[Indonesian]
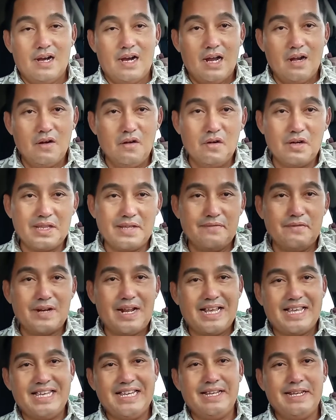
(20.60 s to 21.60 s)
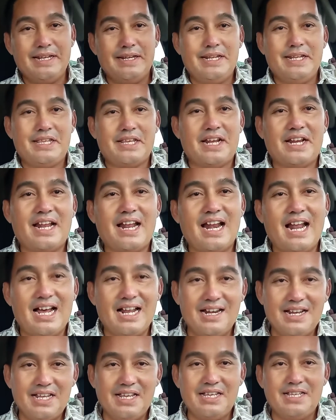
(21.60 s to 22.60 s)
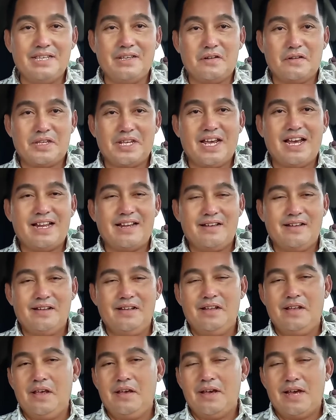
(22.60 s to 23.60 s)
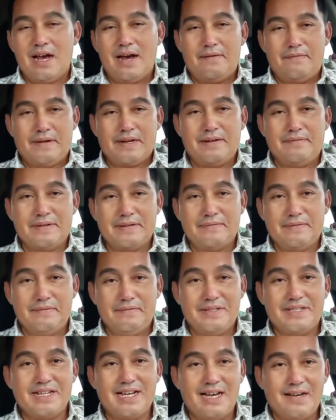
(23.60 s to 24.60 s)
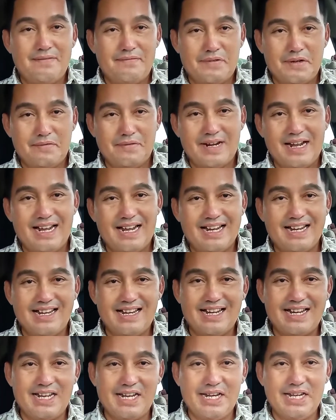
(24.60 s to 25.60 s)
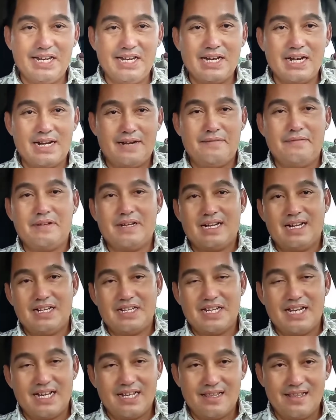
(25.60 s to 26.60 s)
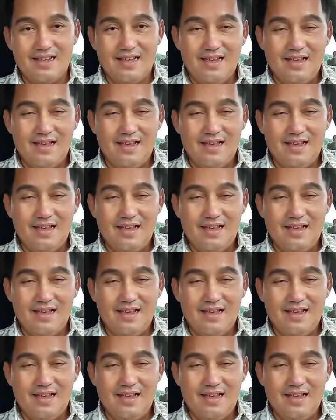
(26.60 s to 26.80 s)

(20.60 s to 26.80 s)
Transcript: Halo, ketemu lagi di channel Ahli Gizi Sehat. Apa kabar pemirsa? Mudah-mudahan hari ini dalam keadaan sehat.